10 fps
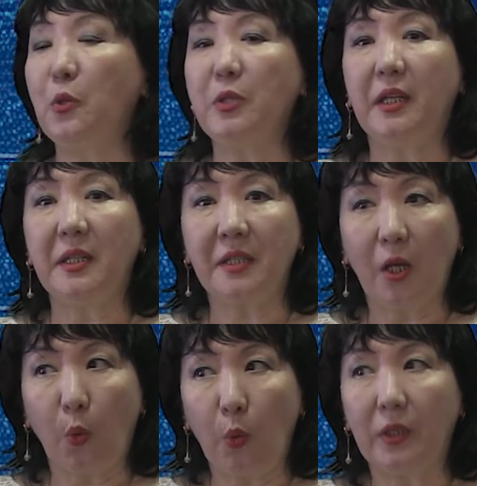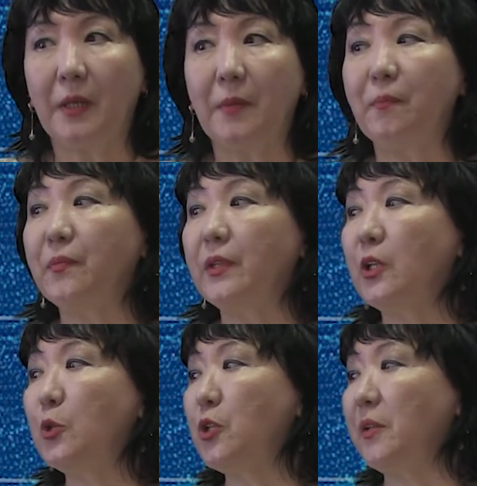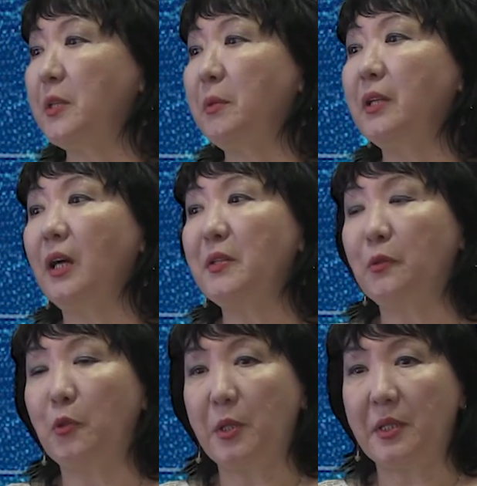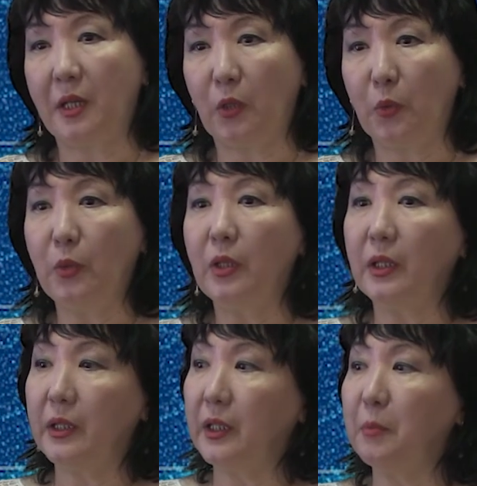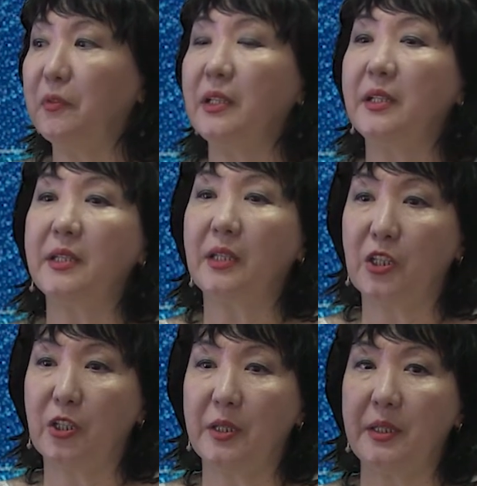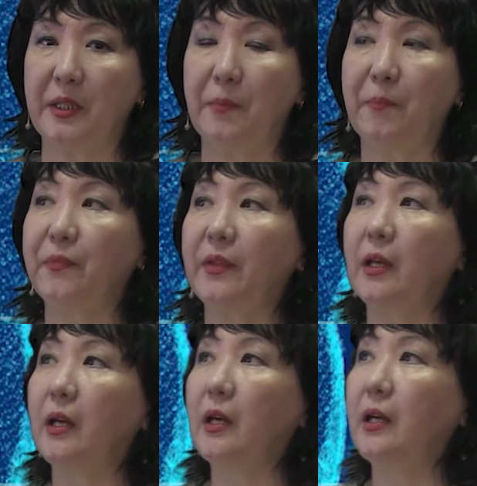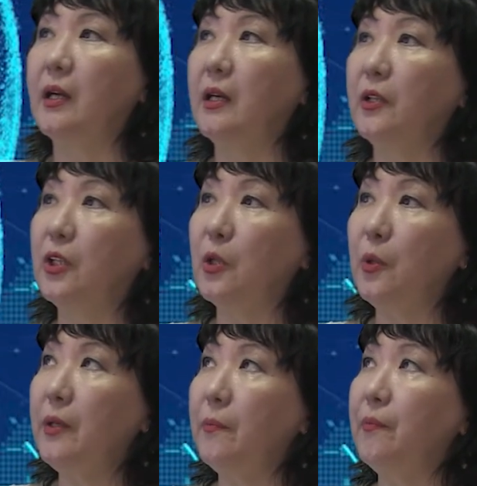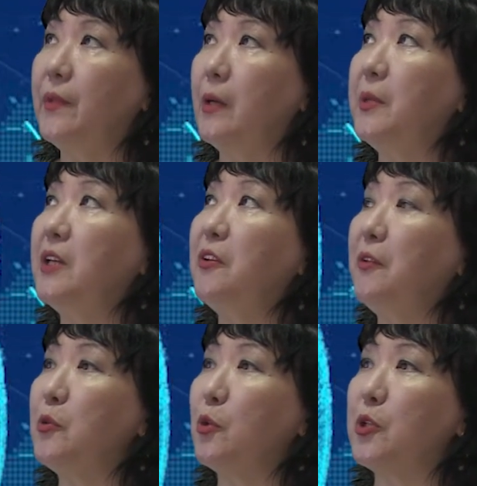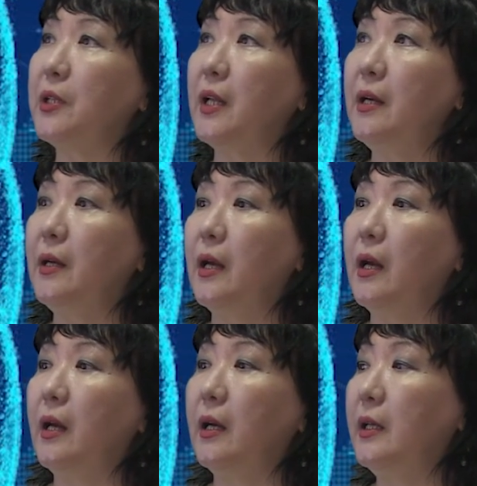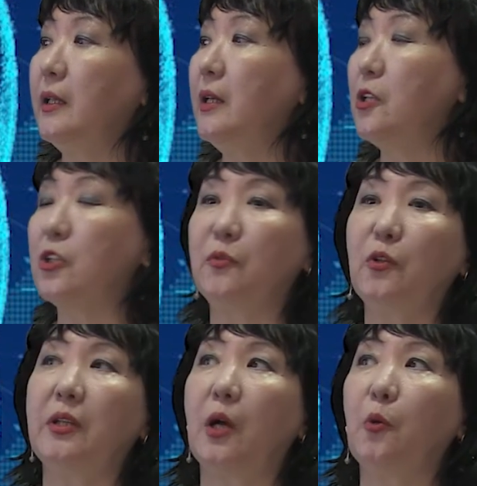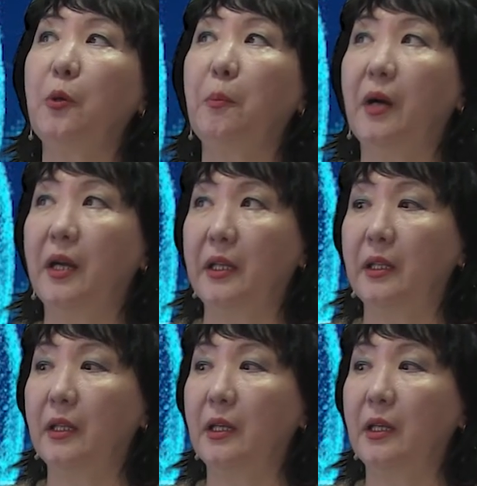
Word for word: людей из народа, несущих в себе нравственную чистоту и требовательность к жизни. Герой, первый фильм Шукшина, это «Живет такой парень».